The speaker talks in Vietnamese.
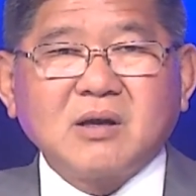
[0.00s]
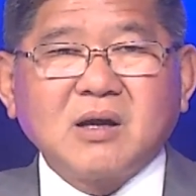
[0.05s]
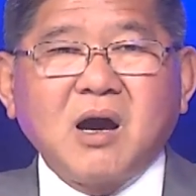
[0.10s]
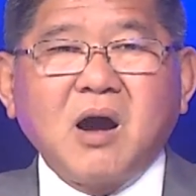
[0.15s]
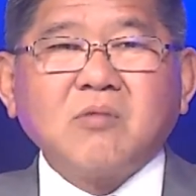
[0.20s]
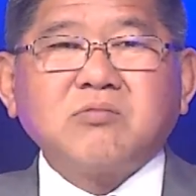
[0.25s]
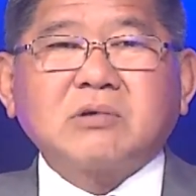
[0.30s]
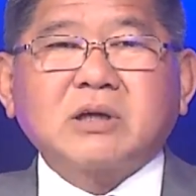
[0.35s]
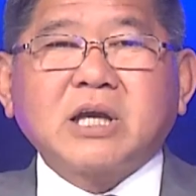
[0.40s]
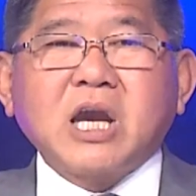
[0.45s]

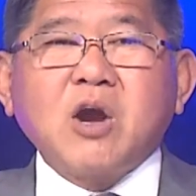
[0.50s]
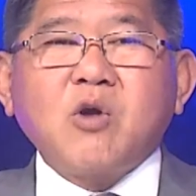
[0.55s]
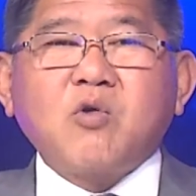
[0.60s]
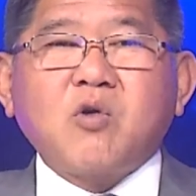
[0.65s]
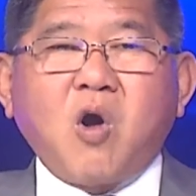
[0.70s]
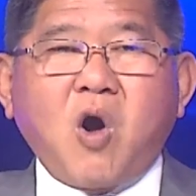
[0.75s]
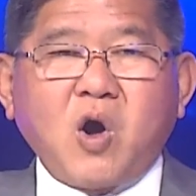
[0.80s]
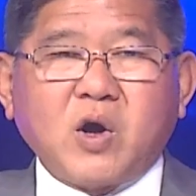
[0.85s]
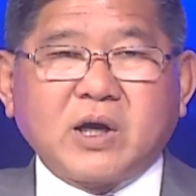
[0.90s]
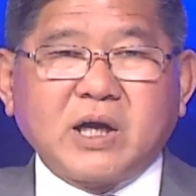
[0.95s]
ông kêu
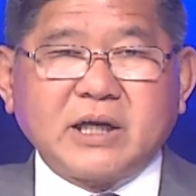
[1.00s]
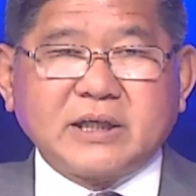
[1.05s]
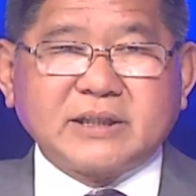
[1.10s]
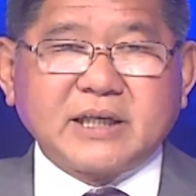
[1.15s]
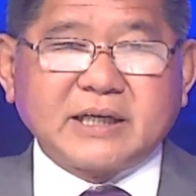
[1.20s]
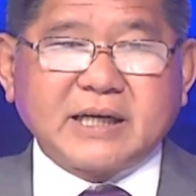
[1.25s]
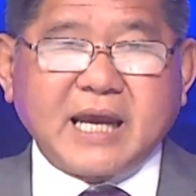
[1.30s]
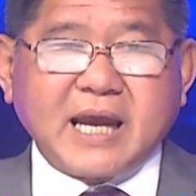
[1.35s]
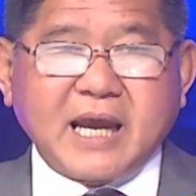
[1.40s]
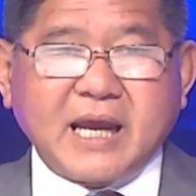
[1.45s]
gọi người
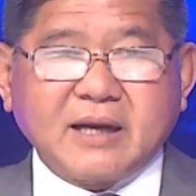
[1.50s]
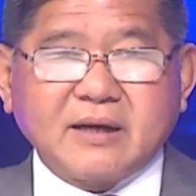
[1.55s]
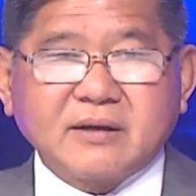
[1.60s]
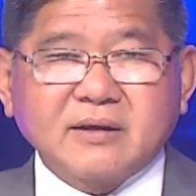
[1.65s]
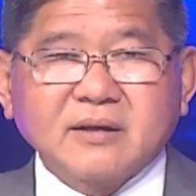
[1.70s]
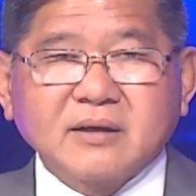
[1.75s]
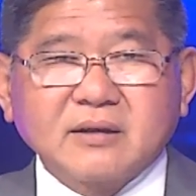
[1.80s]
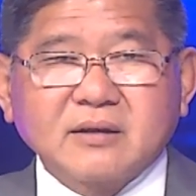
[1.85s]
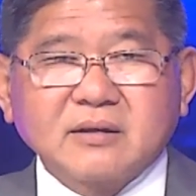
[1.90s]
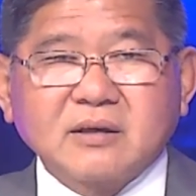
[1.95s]
dân Nga,
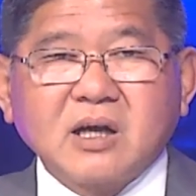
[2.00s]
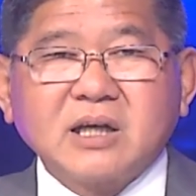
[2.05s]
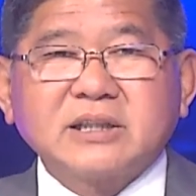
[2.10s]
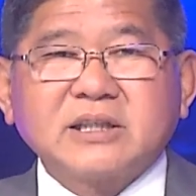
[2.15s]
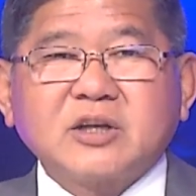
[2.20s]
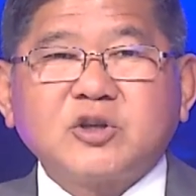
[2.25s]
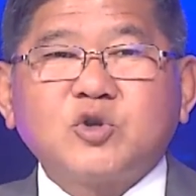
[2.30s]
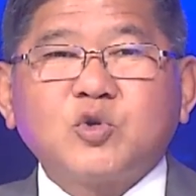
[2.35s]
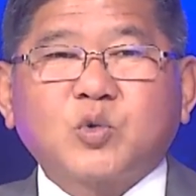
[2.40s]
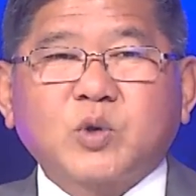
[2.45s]
người
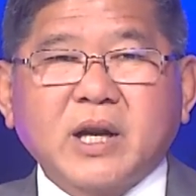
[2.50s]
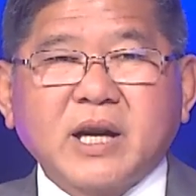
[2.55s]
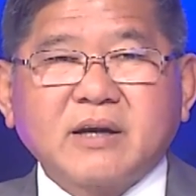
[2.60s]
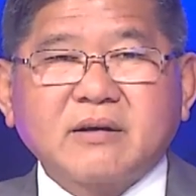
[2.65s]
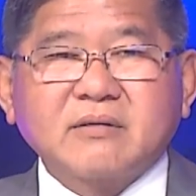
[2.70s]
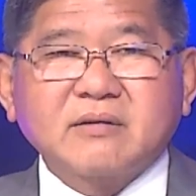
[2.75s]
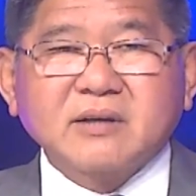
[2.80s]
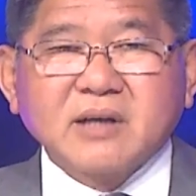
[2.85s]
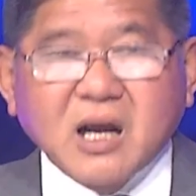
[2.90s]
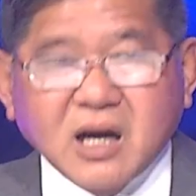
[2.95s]
dân Ukraine
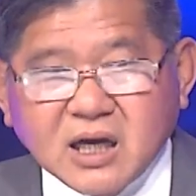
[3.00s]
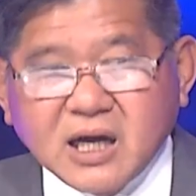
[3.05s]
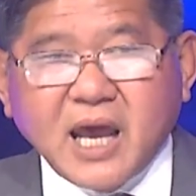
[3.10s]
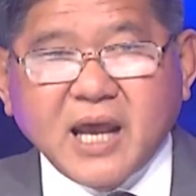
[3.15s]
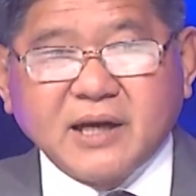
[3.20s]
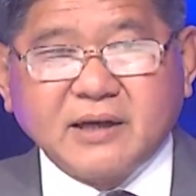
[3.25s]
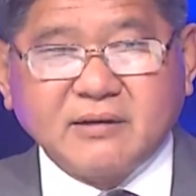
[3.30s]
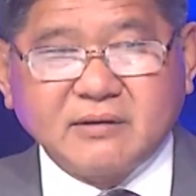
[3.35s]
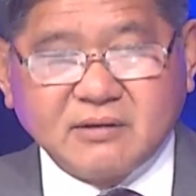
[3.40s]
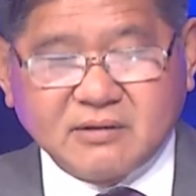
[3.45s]
đứng
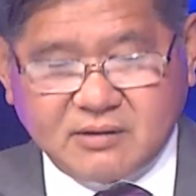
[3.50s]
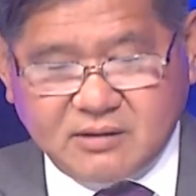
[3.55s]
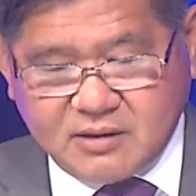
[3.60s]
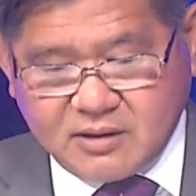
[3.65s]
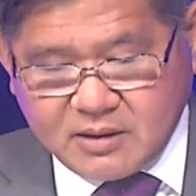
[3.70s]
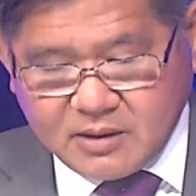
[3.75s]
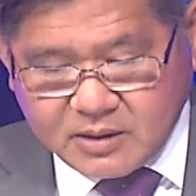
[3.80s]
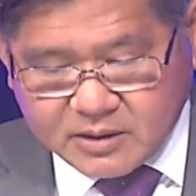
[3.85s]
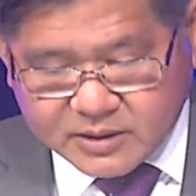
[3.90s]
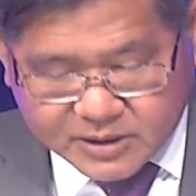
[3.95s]
lên
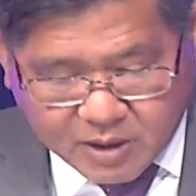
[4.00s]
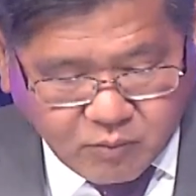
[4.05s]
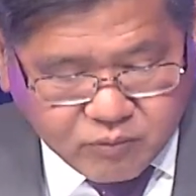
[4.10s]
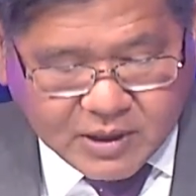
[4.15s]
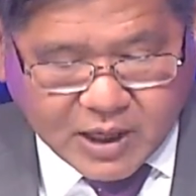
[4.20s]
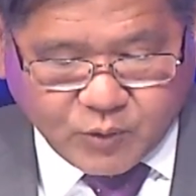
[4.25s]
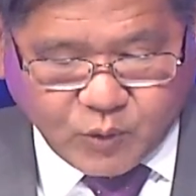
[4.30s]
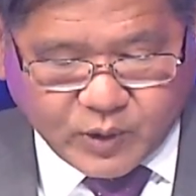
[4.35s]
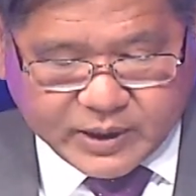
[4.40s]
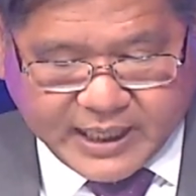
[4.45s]
chống
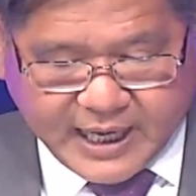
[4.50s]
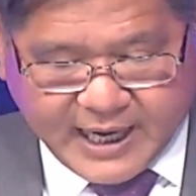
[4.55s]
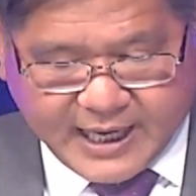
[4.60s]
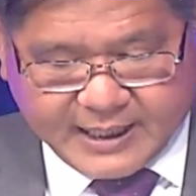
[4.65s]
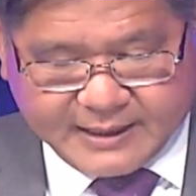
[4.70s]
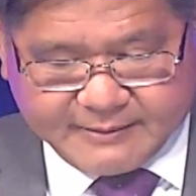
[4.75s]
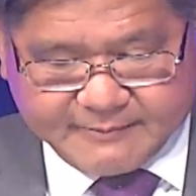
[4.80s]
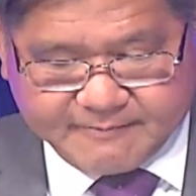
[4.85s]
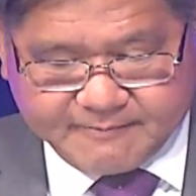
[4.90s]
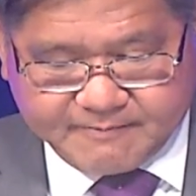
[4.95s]
lại quân Nga.
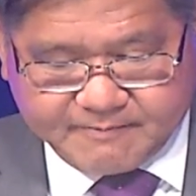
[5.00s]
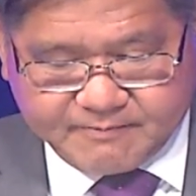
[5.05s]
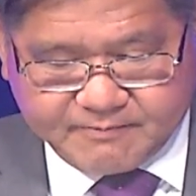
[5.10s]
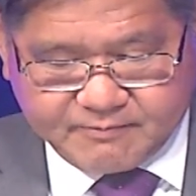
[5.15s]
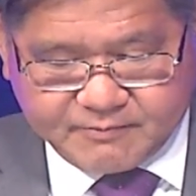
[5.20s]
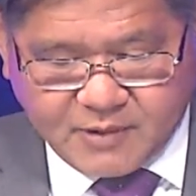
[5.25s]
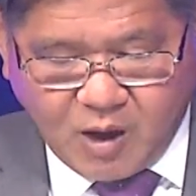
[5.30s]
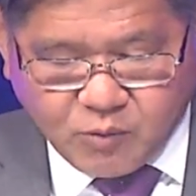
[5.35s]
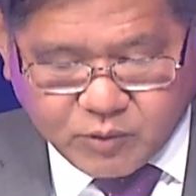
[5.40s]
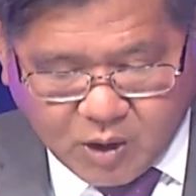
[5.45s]

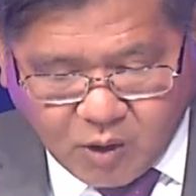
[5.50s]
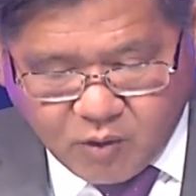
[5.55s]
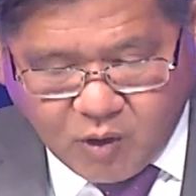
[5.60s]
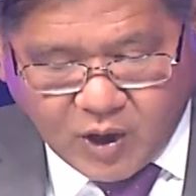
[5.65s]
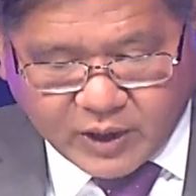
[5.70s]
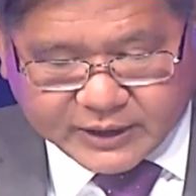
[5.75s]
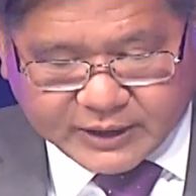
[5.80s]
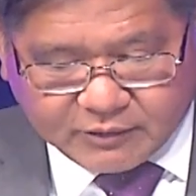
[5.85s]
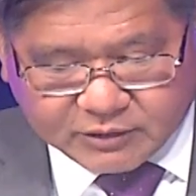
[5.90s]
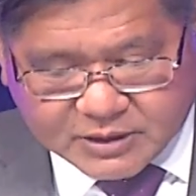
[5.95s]
Ông kêu
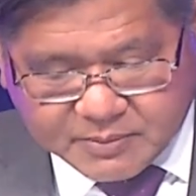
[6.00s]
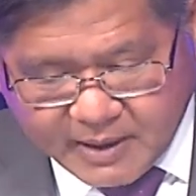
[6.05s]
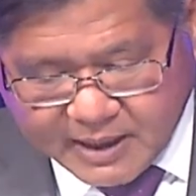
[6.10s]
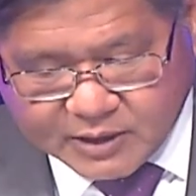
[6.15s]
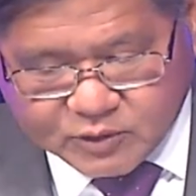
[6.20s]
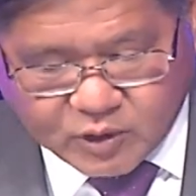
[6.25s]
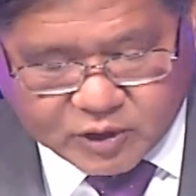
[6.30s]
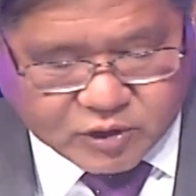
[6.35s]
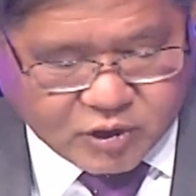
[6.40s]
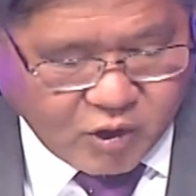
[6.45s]
gọi như nào? Xin ban
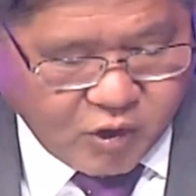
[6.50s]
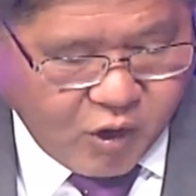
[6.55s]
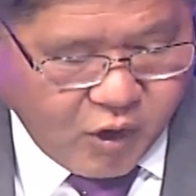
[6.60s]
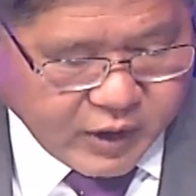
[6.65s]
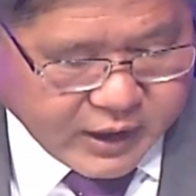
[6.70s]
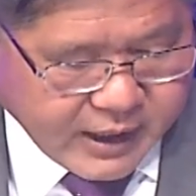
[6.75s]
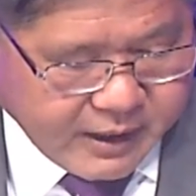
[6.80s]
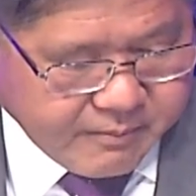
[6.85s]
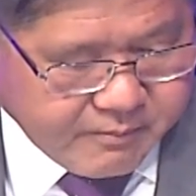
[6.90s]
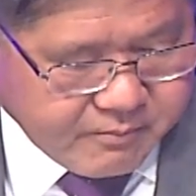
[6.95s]
kỹ thuật cho
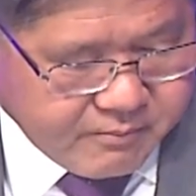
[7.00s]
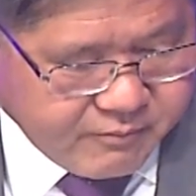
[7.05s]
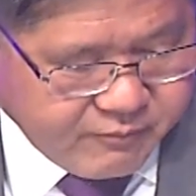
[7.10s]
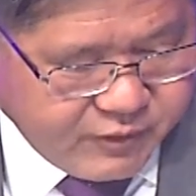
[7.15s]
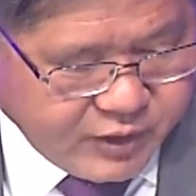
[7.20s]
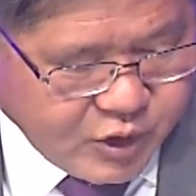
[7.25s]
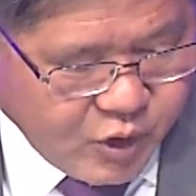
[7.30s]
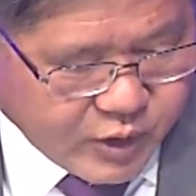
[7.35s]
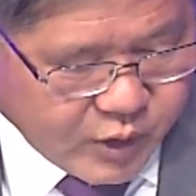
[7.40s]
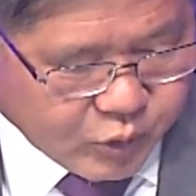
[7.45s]
coi cái
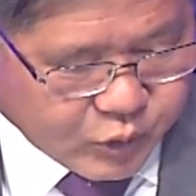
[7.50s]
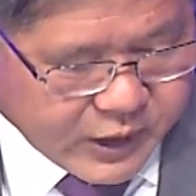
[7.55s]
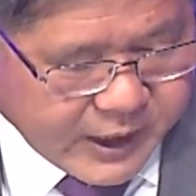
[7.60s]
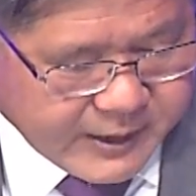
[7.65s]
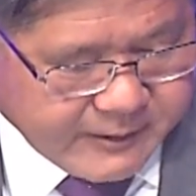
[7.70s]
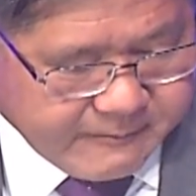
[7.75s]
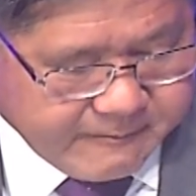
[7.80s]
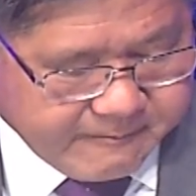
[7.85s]
video đầu tiên.